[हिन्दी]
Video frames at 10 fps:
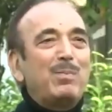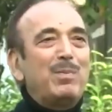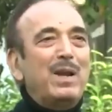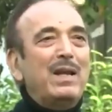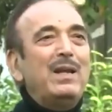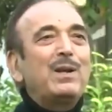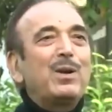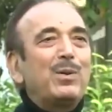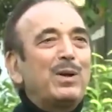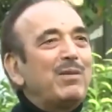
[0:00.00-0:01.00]
आप नहीं
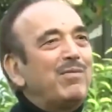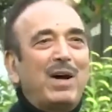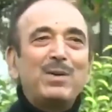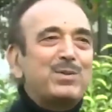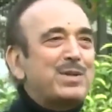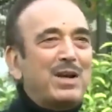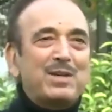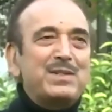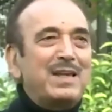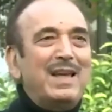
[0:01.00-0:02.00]
करोगे फाइव
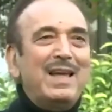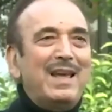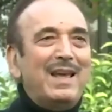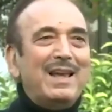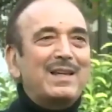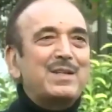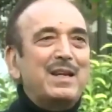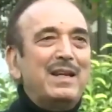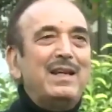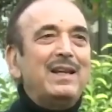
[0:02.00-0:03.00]
स्टार से
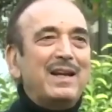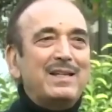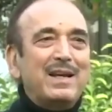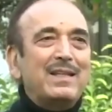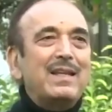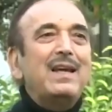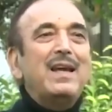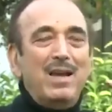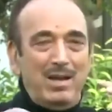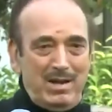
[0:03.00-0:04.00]
इलेक्शन नहीं लड़े जाते
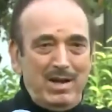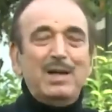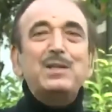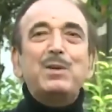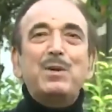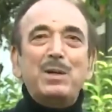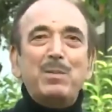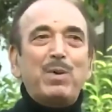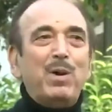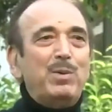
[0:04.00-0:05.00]
हैं आज
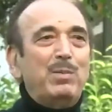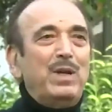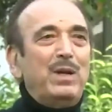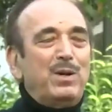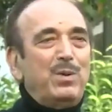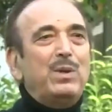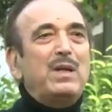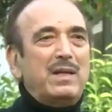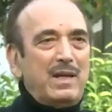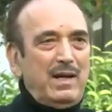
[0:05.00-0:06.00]
हमारी प्रॉब्लम लीडरों
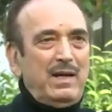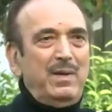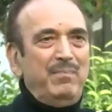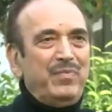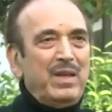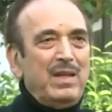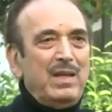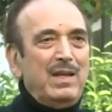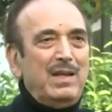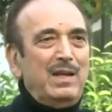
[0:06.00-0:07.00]
की क्या है
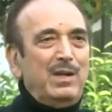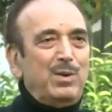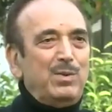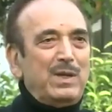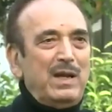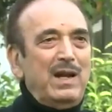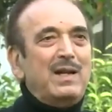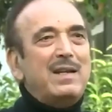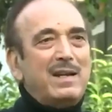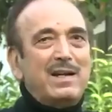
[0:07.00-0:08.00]
लीडरों के
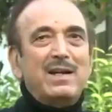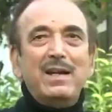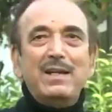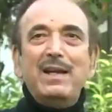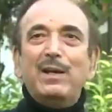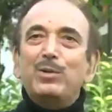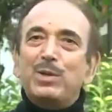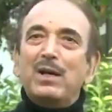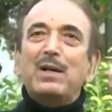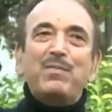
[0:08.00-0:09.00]
है टिकट ले दिया तो
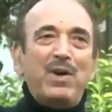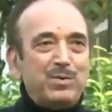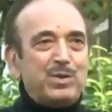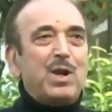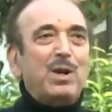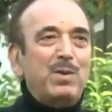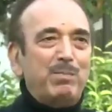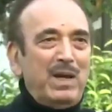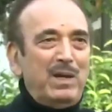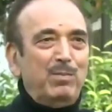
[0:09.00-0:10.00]
जाके फाइव स्टार
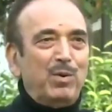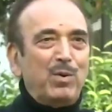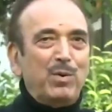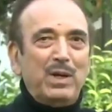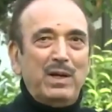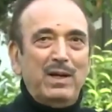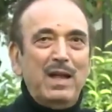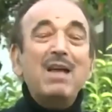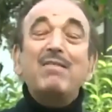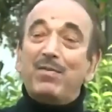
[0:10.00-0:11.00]
में पहले बुक हो गया
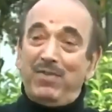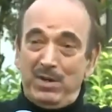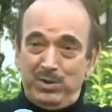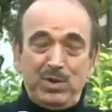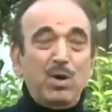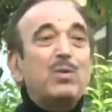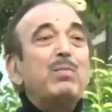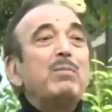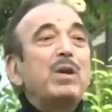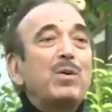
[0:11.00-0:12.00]
फिर फाइव
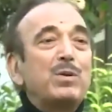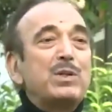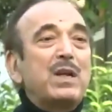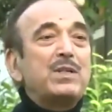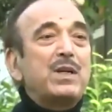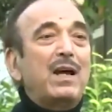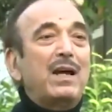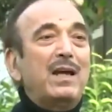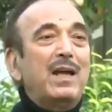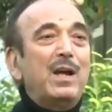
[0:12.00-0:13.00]
स्टारों में भी कौन सा अच्छा
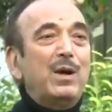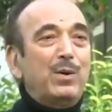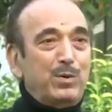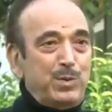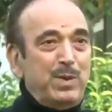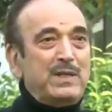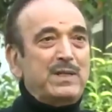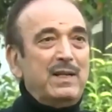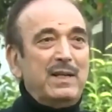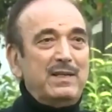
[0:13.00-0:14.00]
है उसमें
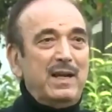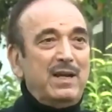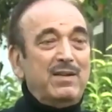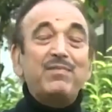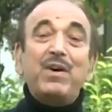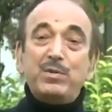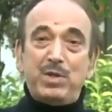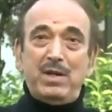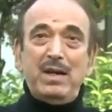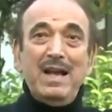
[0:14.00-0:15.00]
चले जाए कि फाइव
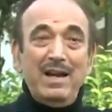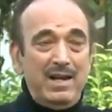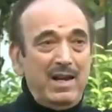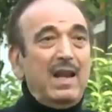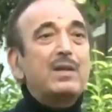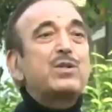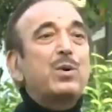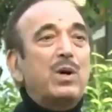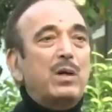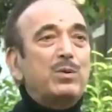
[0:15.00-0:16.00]
स्टार
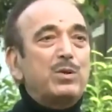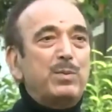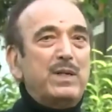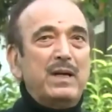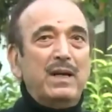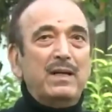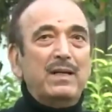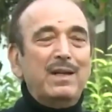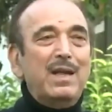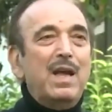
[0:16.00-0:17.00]
डिलेक्स होगा तो उसमें
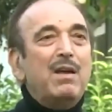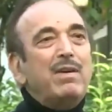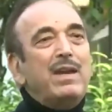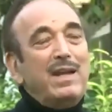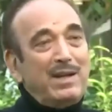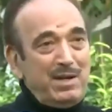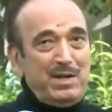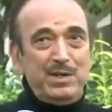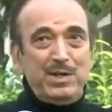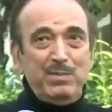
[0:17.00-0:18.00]
जाएंगे फिर एयर
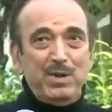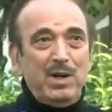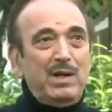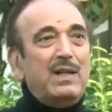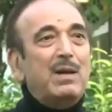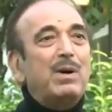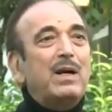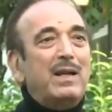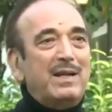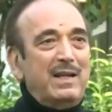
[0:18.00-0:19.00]
कंडीशन गाड़ी के
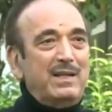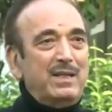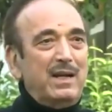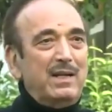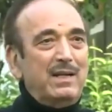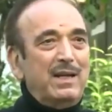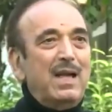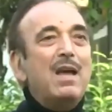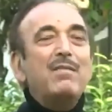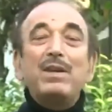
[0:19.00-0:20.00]
बगैर नहीं जाएंगे
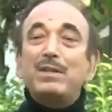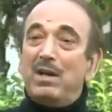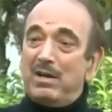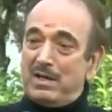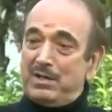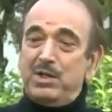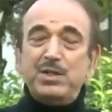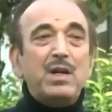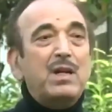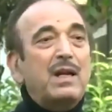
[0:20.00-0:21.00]
फिर जहां
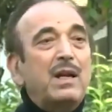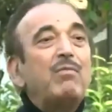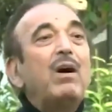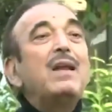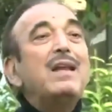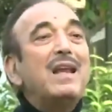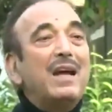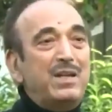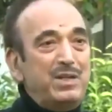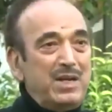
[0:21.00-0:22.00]
कच्ची सड़क है वहां
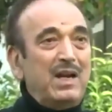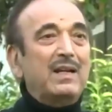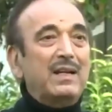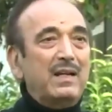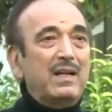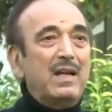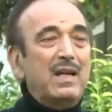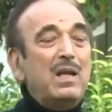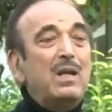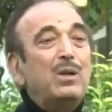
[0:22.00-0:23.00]
नहीं जाएंगे
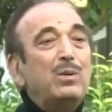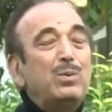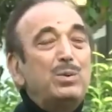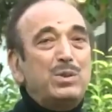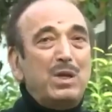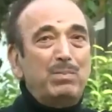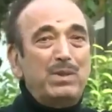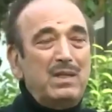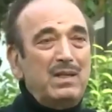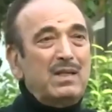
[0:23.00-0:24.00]
तो जब
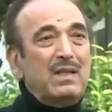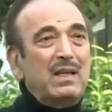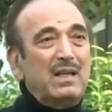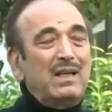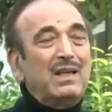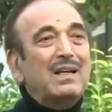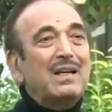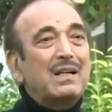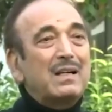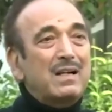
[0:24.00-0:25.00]
तक ये
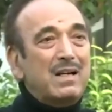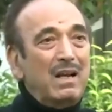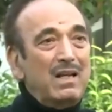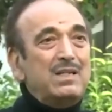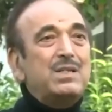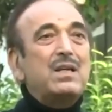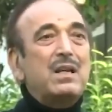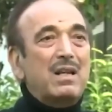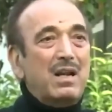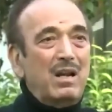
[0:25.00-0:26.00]

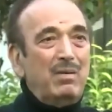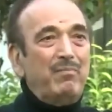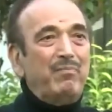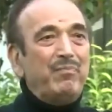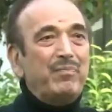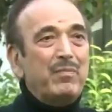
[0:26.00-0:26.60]
कल्चर हम